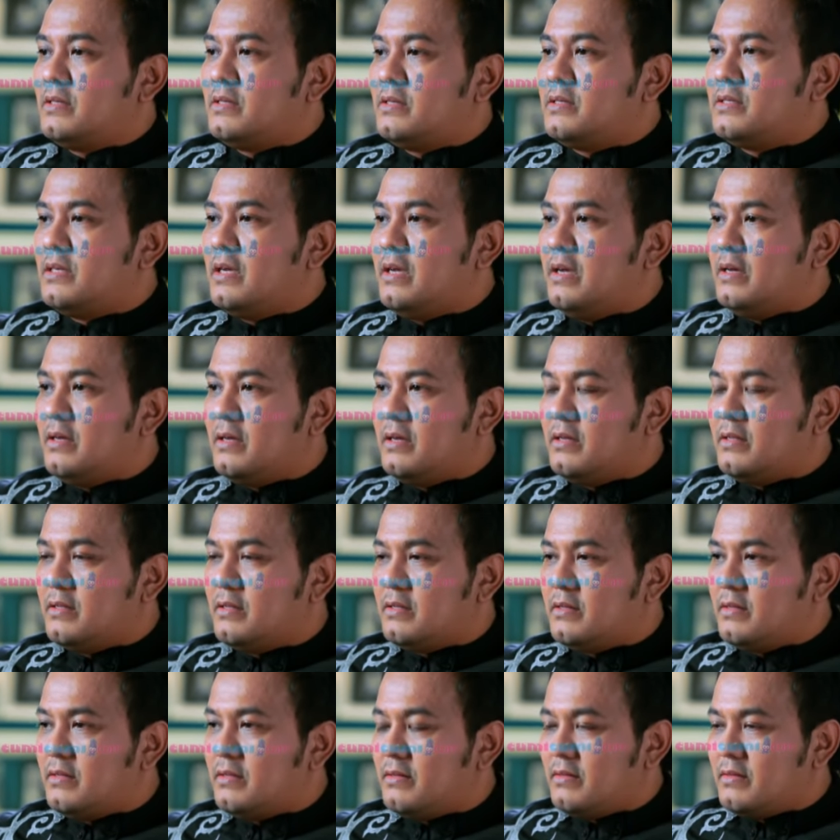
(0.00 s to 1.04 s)
saya
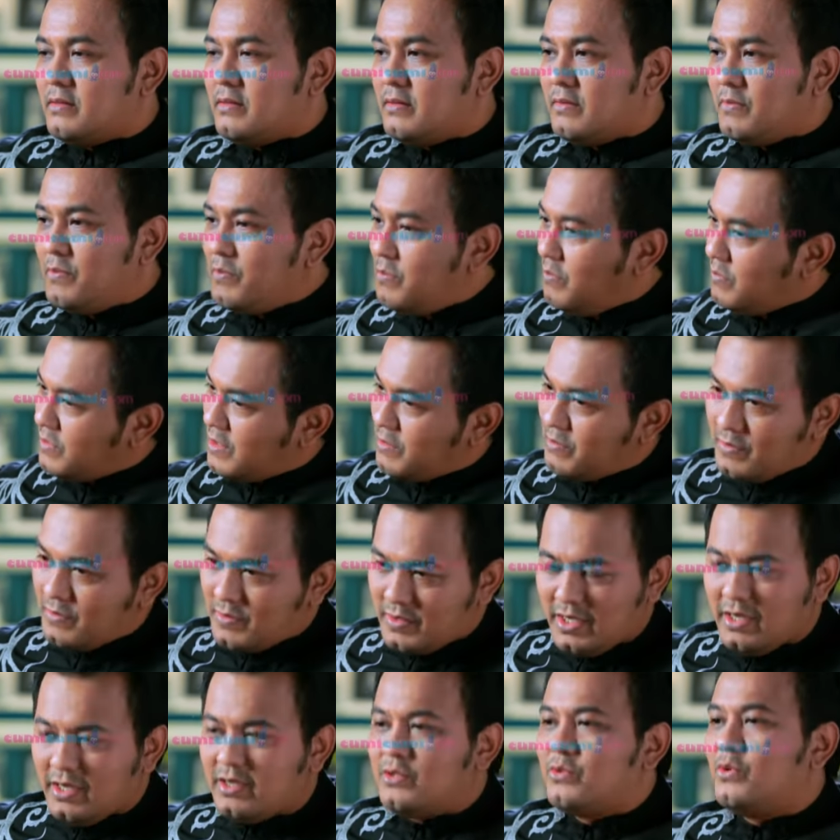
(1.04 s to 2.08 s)

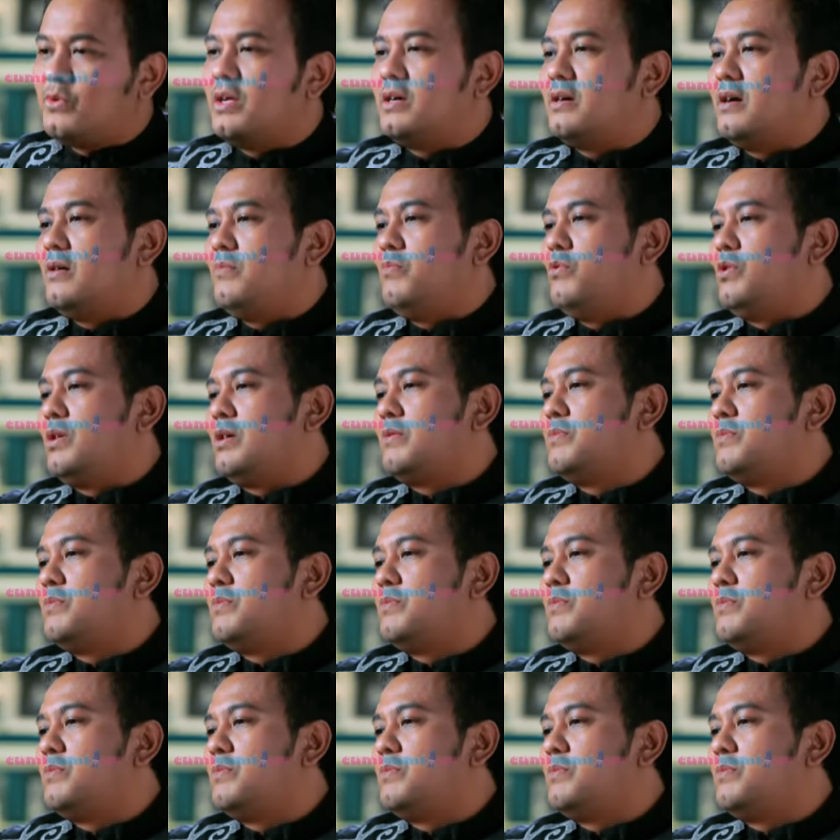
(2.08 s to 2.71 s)
ya itulah nggak boleh